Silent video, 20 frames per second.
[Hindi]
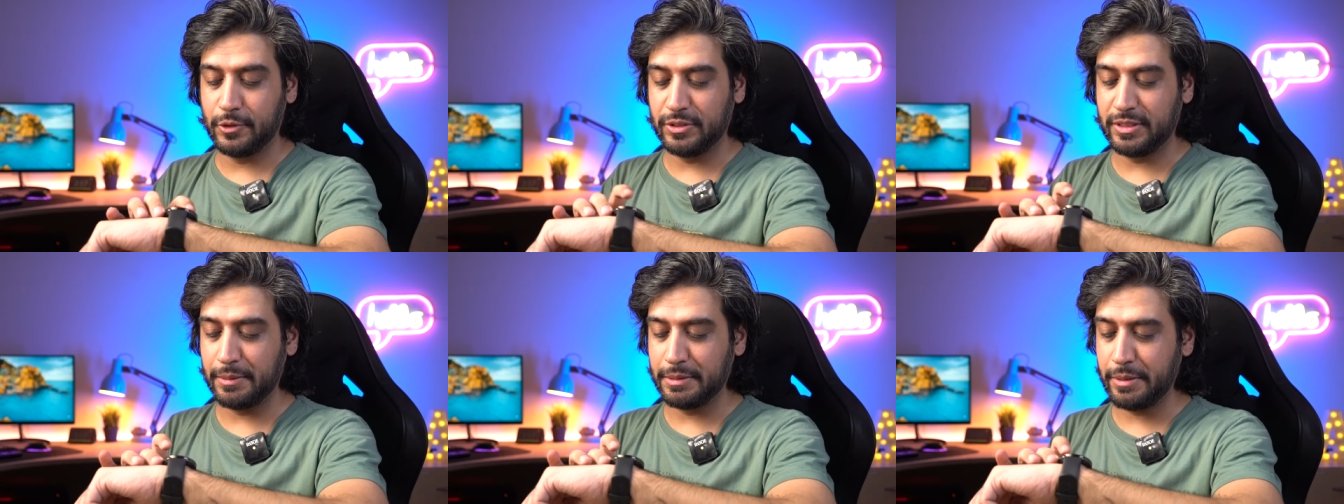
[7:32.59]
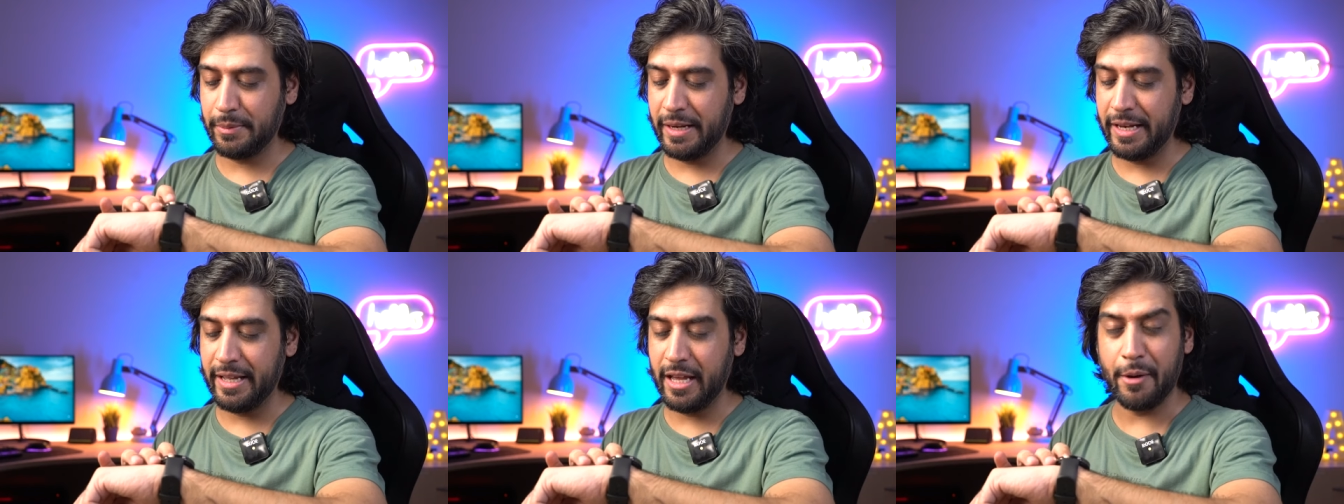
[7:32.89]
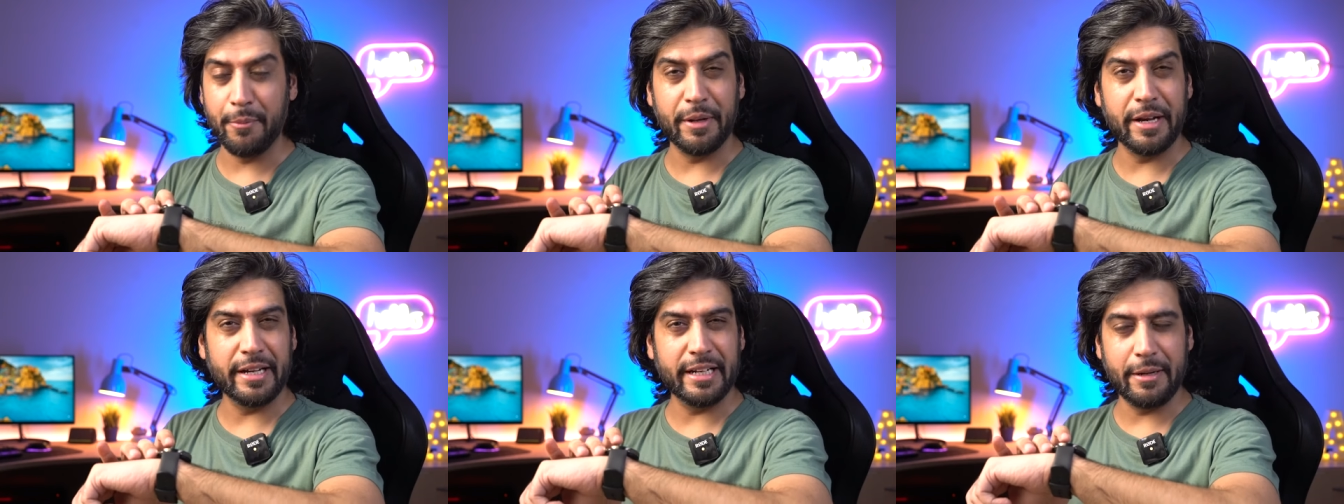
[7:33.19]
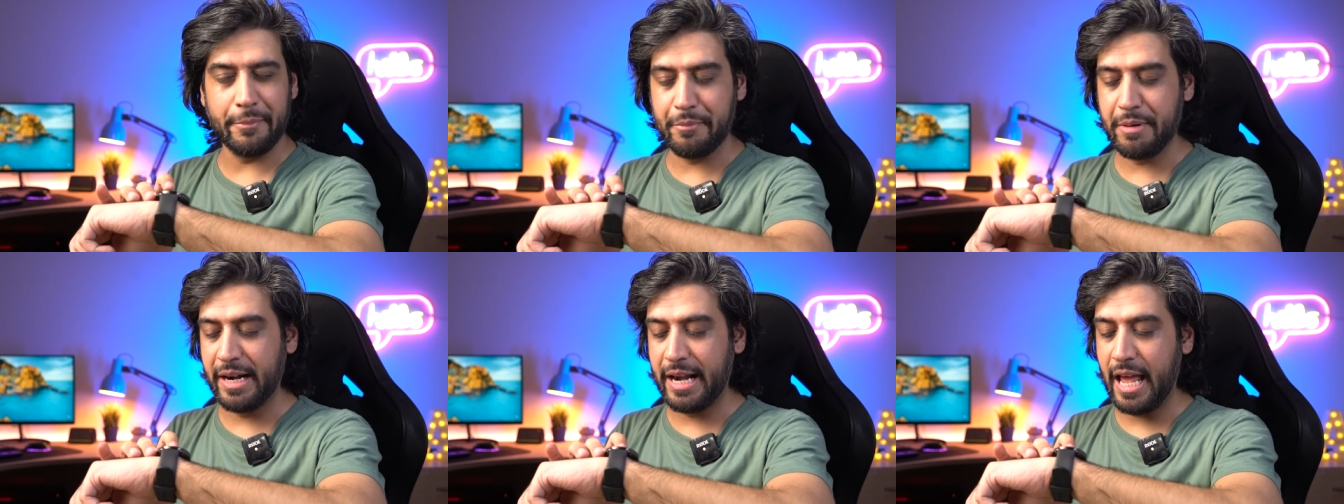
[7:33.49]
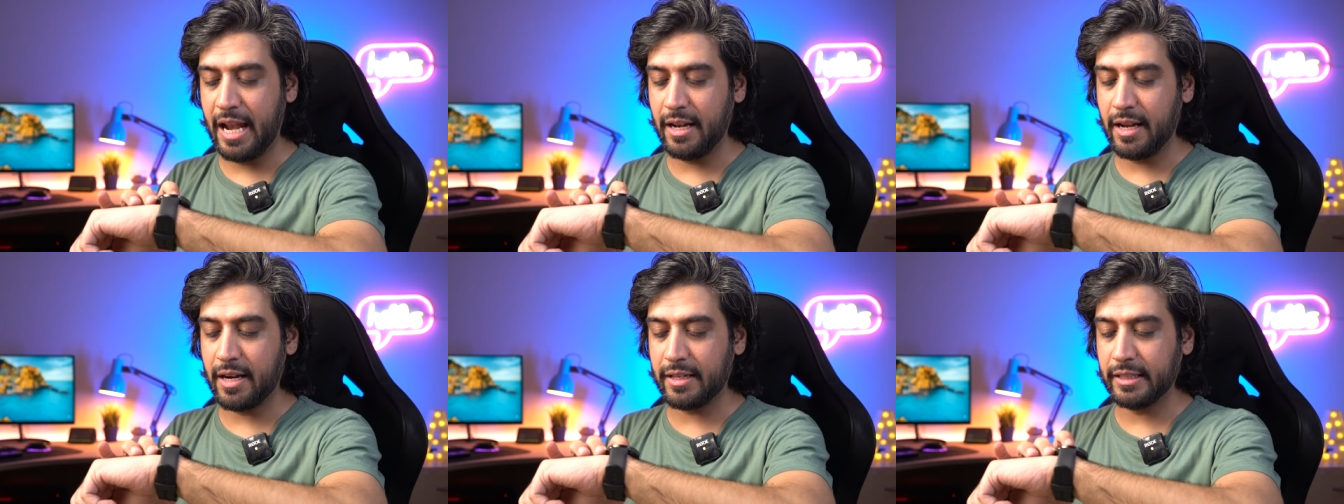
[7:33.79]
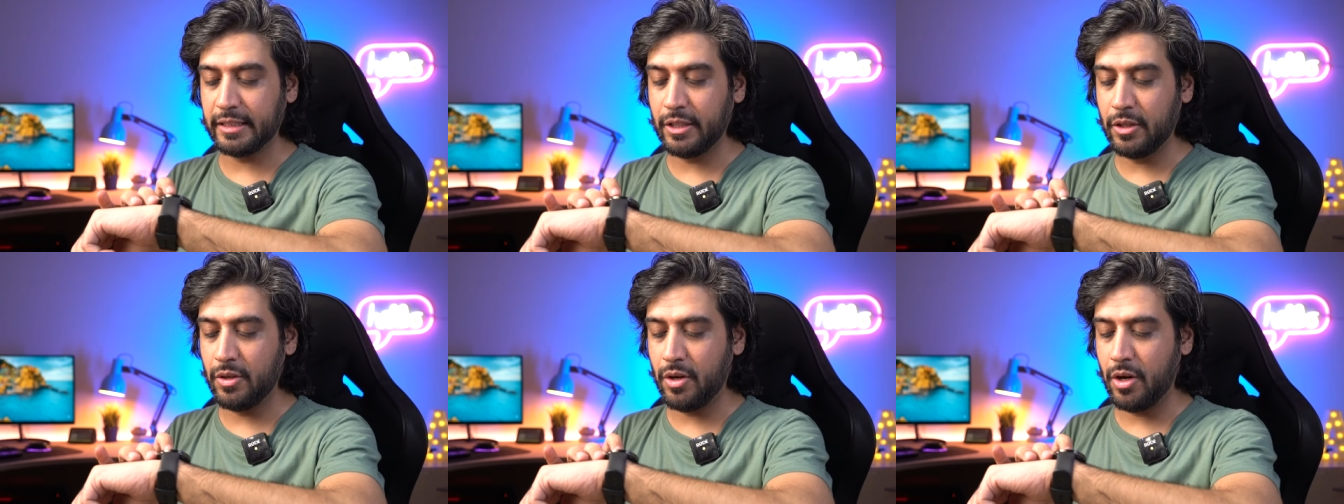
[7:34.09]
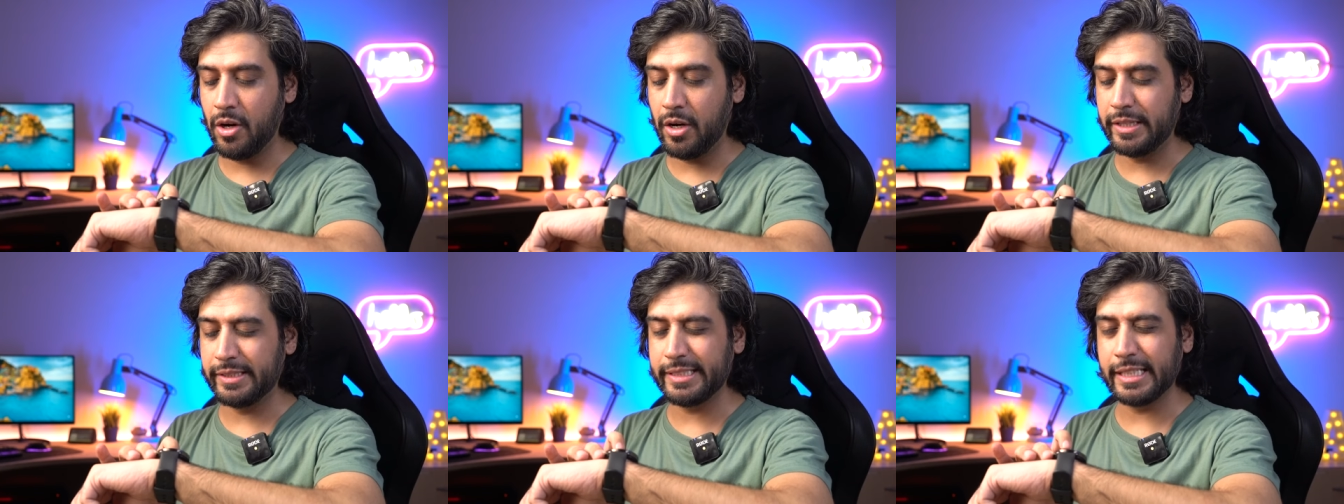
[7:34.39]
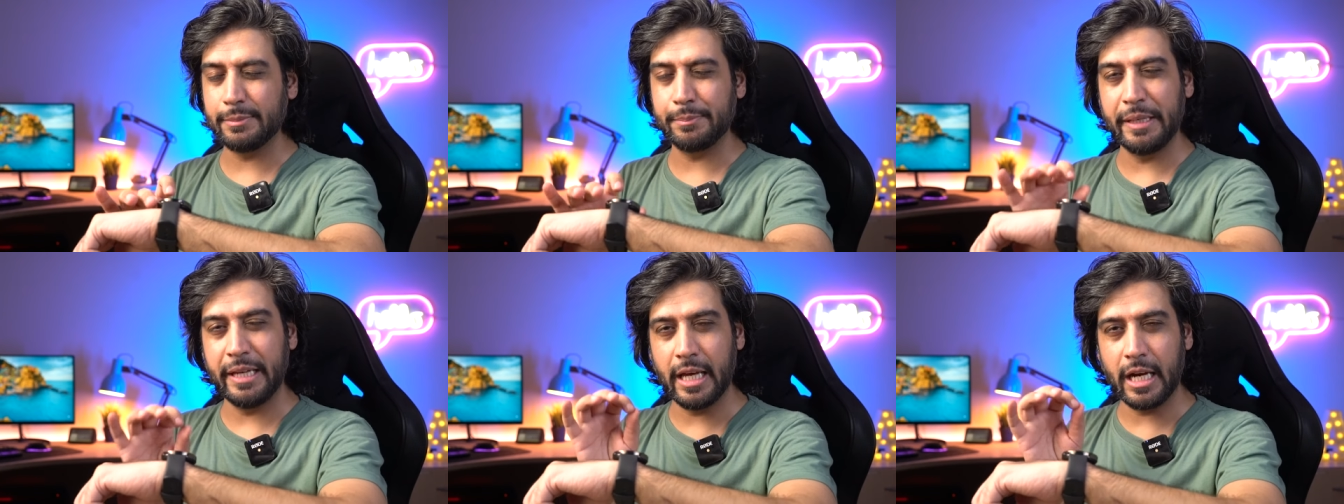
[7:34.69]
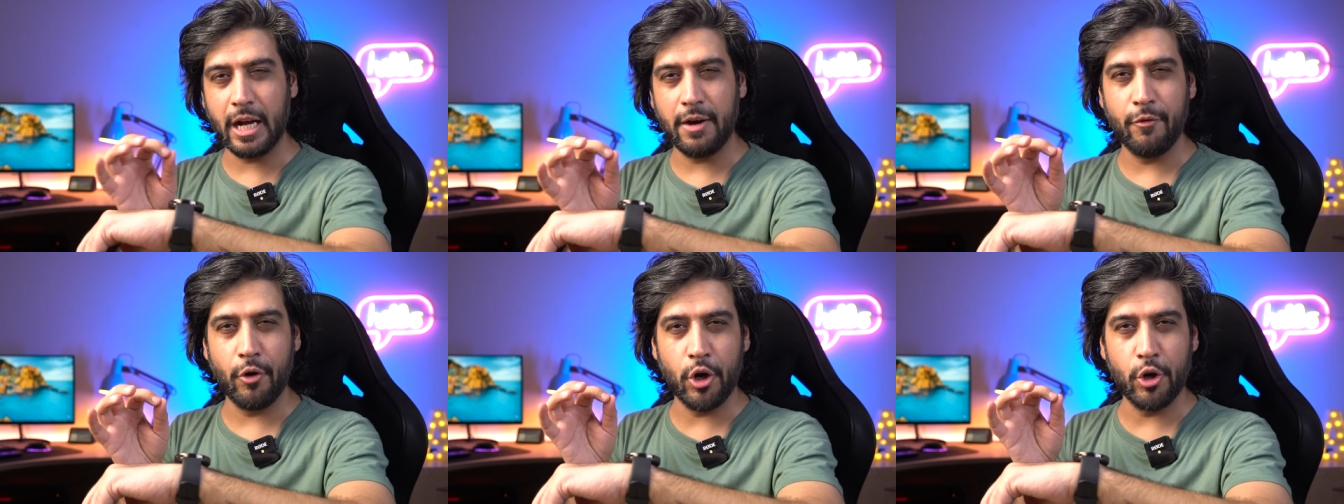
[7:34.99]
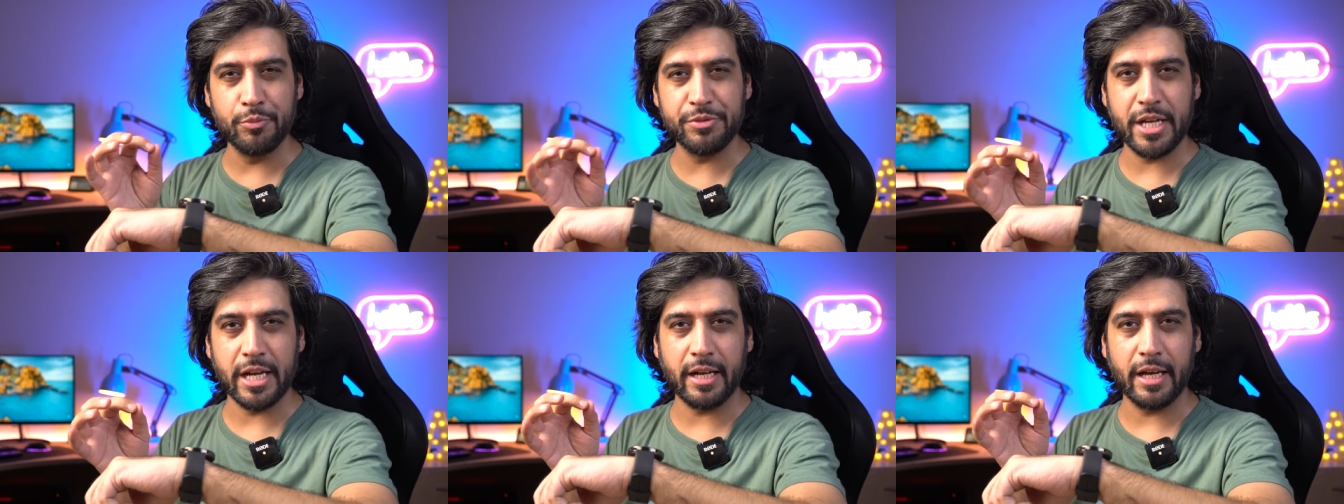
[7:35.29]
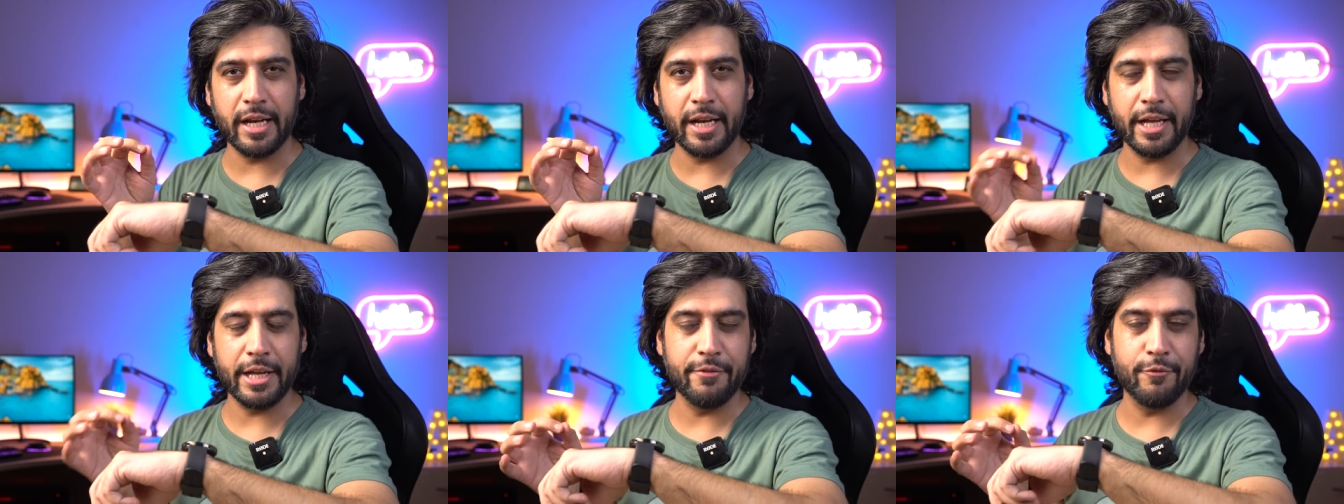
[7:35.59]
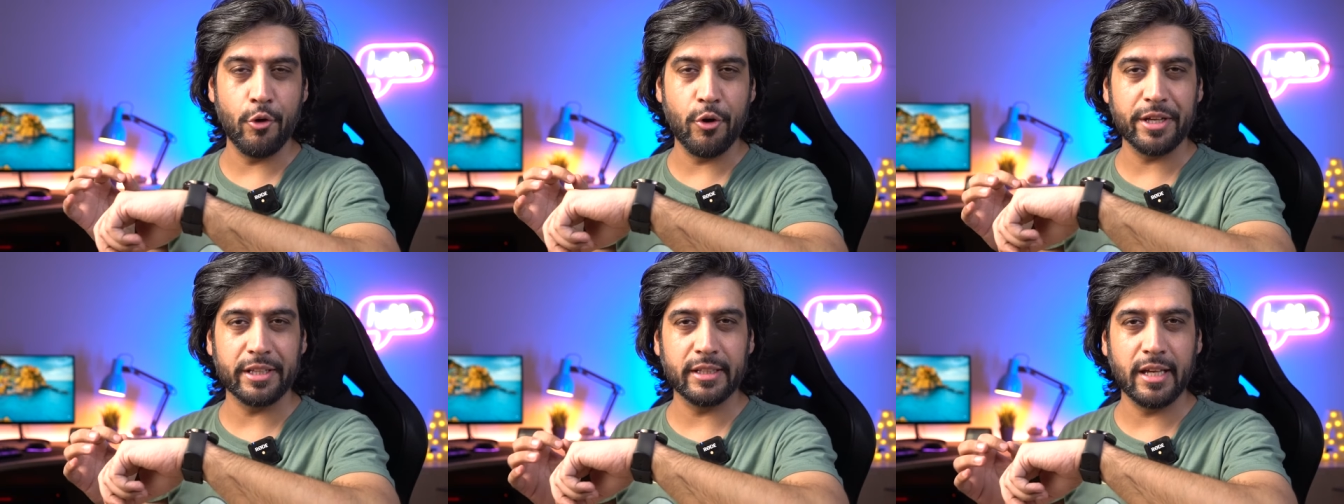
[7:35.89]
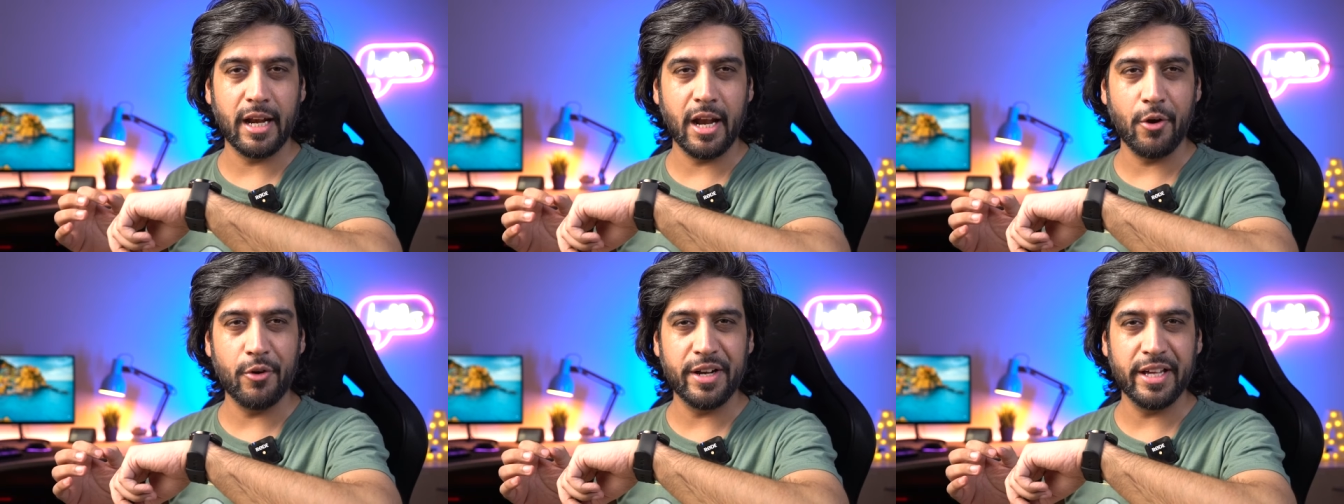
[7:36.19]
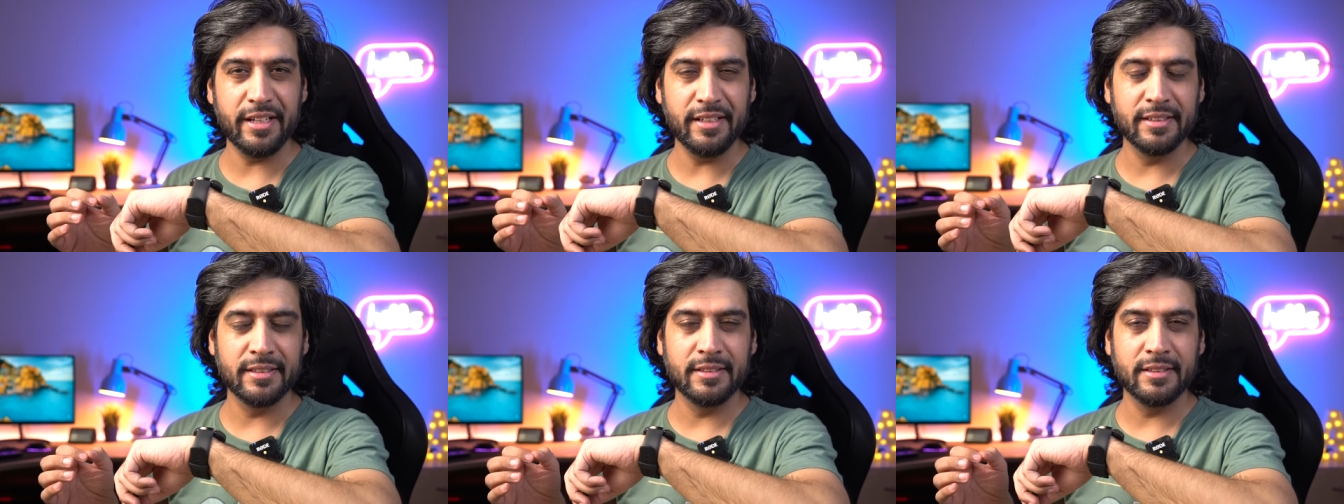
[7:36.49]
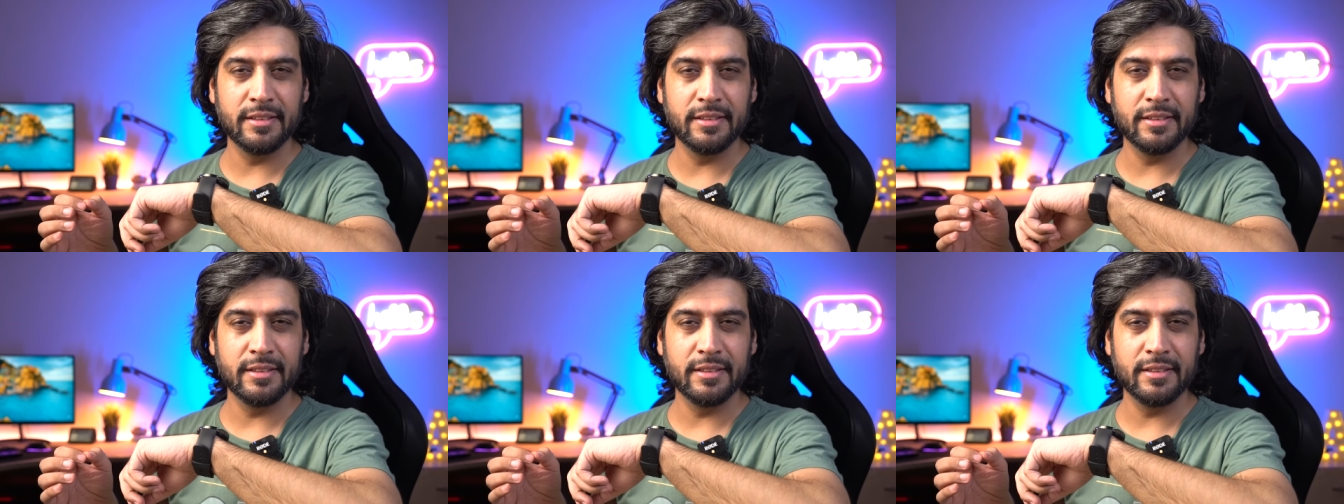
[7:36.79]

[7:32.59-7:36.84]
तो सबसे पहले यहाँ पर एक नंबर डाल कर देता हूँ और इसका स्पीकर का वॉल्यूम चेक करेंगे कि वो कितना लाउड है